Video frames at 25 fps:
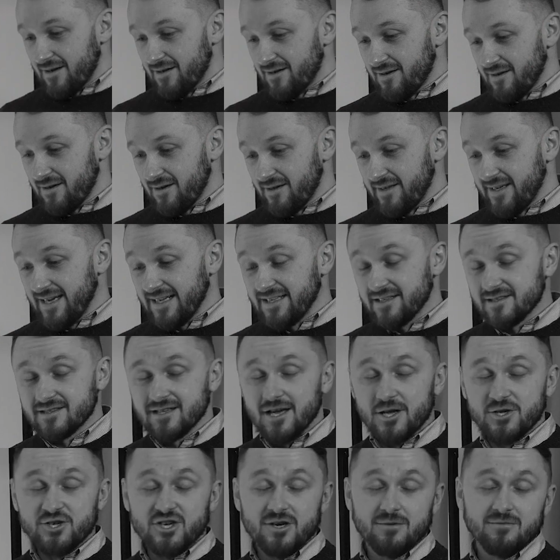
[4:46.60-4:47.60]
Э, я не
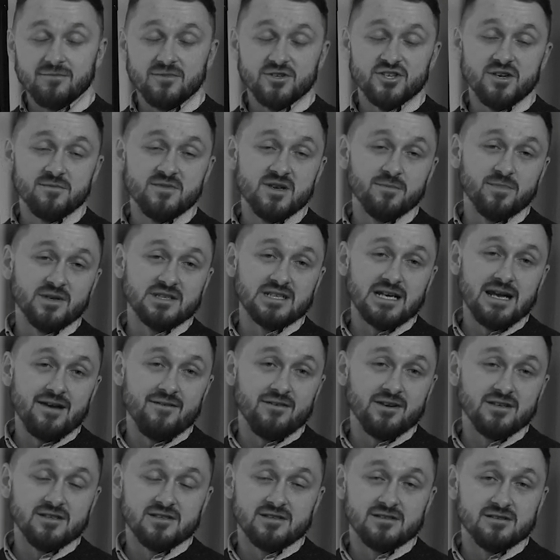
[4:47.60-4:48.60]
знаю, чем, чем не
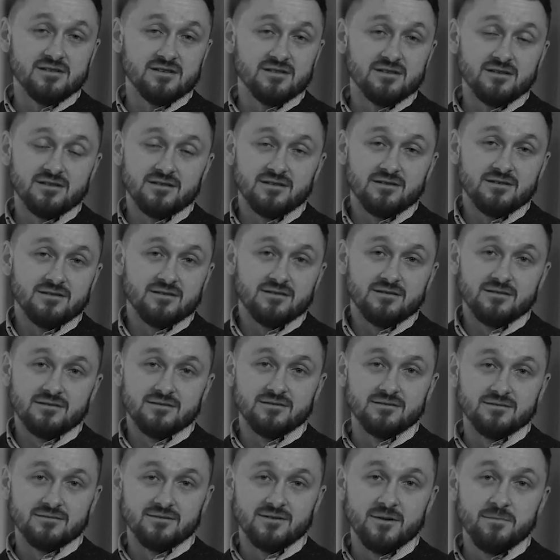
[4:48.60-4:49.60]
понравились
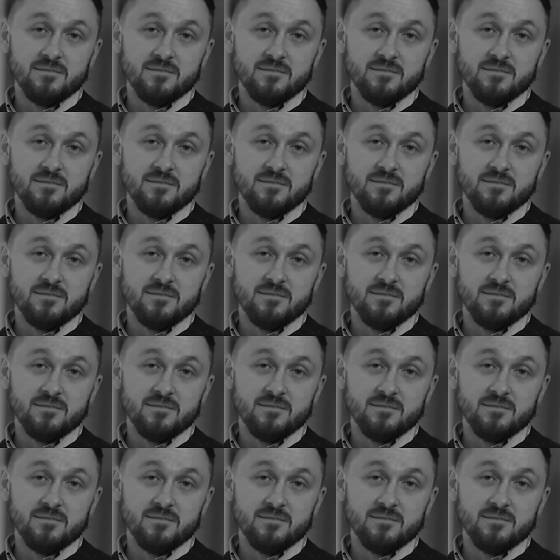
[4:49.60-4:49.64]
э,